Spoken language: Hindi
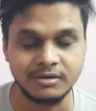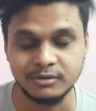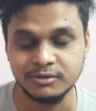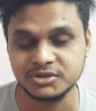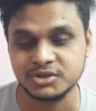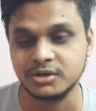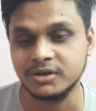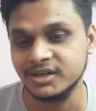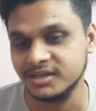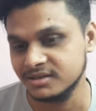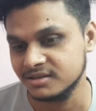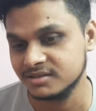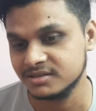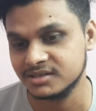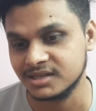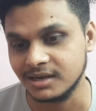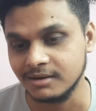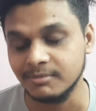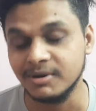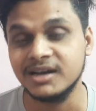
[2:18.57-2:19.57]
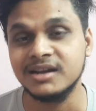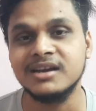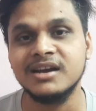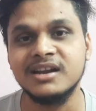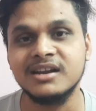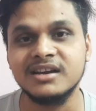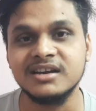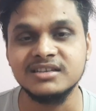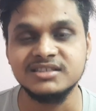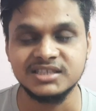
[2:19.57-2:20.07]
ओ सॉरी सलमान
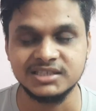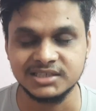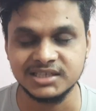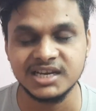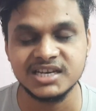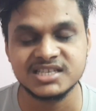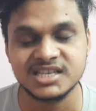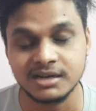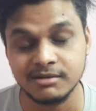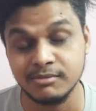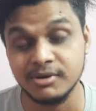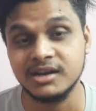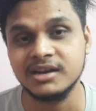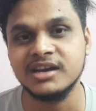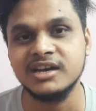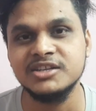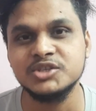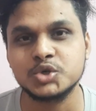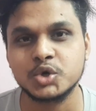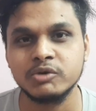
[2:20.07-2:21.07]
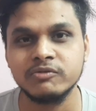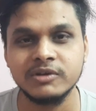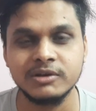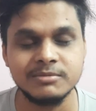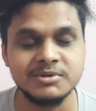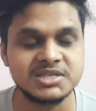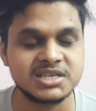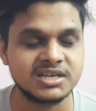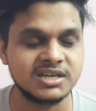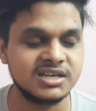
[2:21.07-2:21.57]
खान का जीजा है सलमान खान इसको
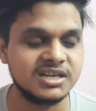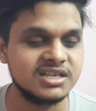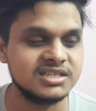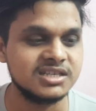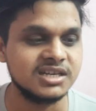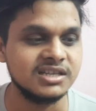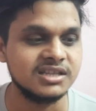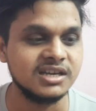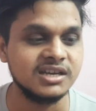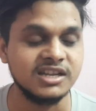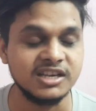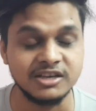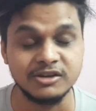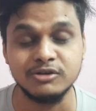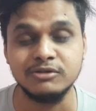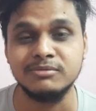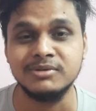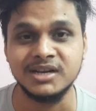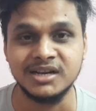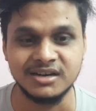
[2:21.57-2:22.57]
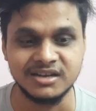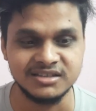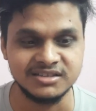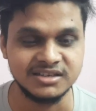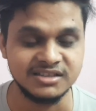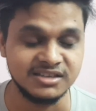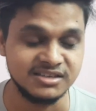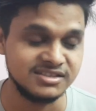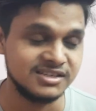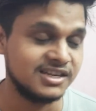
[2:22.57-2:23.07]
फेमस करना चाहता है ना हीरो बनाना
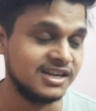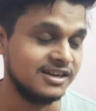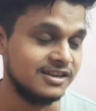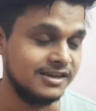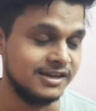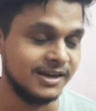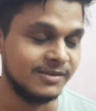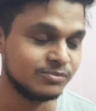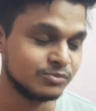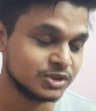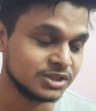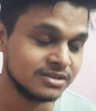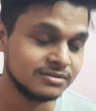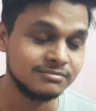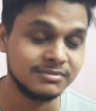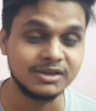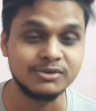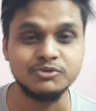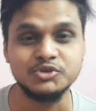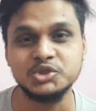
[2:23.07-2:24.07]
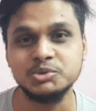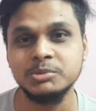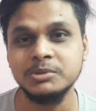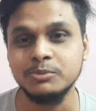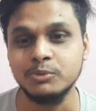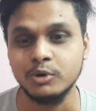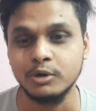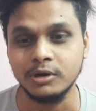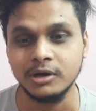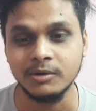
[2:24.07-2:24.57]
चाहता है इसलिए लिया है मैं कुछ भी
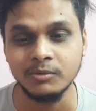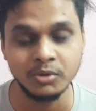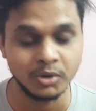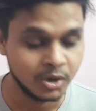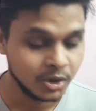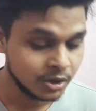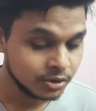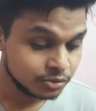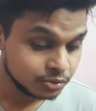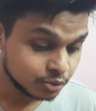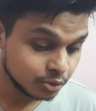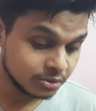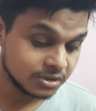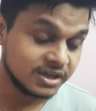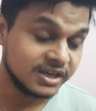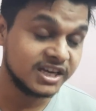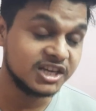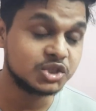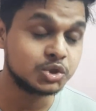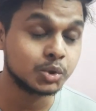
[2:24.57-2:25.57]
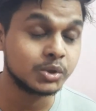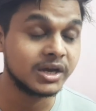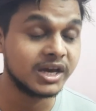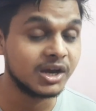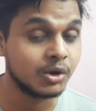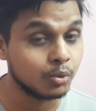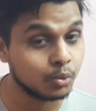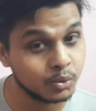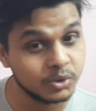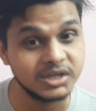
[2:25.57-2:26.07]
बोल रहा हूँ तो ये जो है
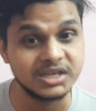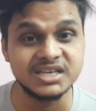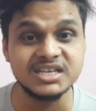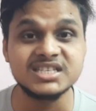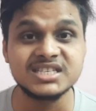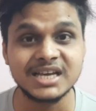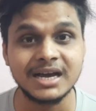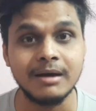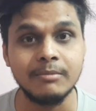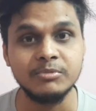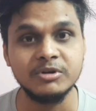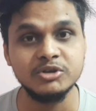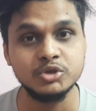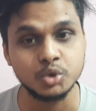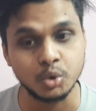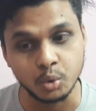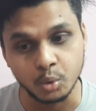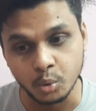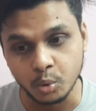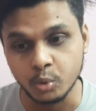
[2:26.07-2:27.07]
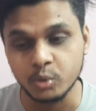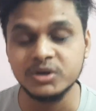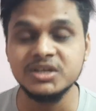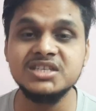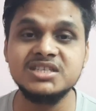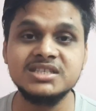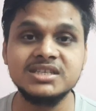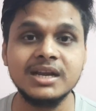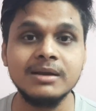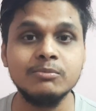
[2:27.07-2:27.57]
उनके सामने जो
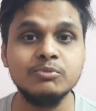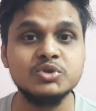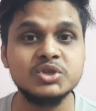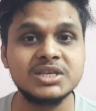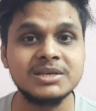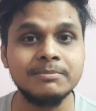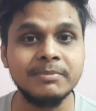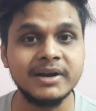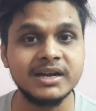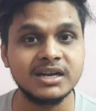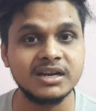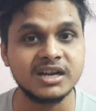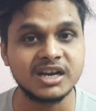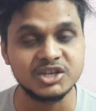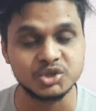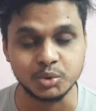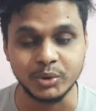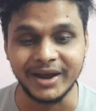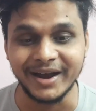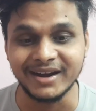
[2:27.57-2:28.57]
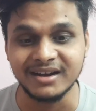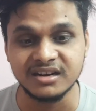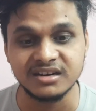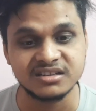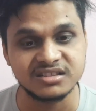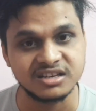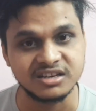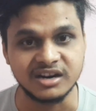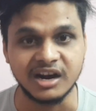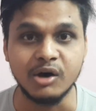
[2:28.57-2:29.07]
ओरिजिनल मुंशी पैटर्न का जो एक्टर
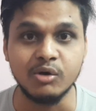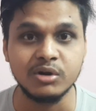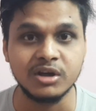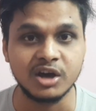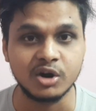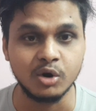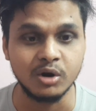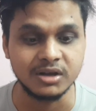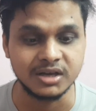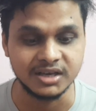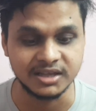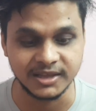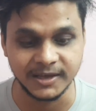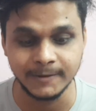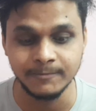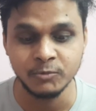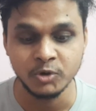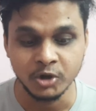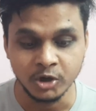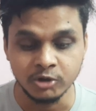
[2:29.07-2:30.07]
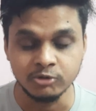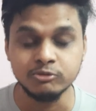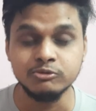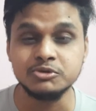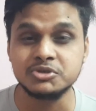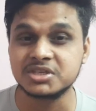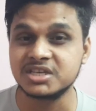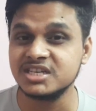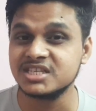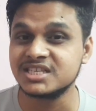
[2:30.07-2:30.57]
थे राहुल का रोल किए थे
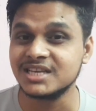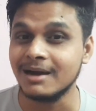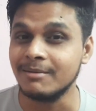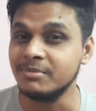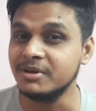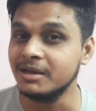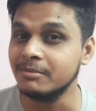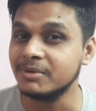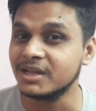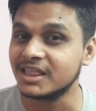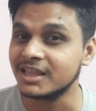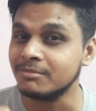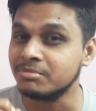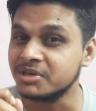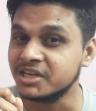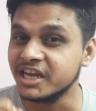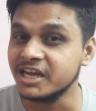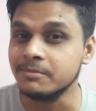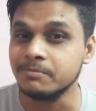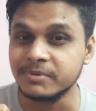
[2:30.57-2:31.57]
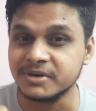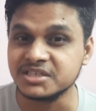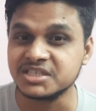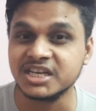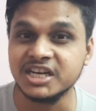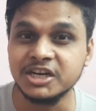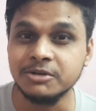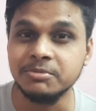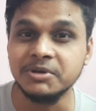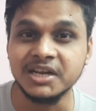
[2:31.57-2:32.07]
उसके सामने मतलब टेन
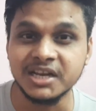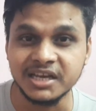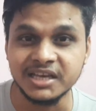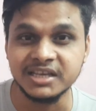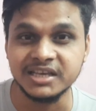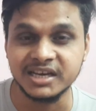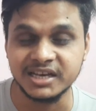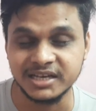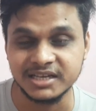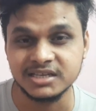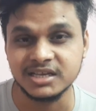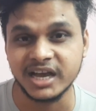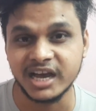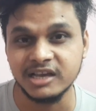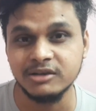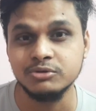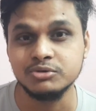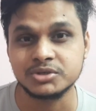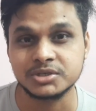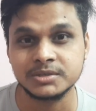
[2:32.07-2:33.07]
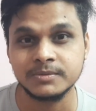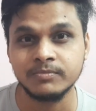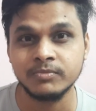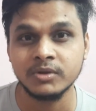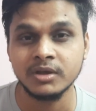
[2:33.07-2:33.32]
परसेंट भी नहीं है आयुष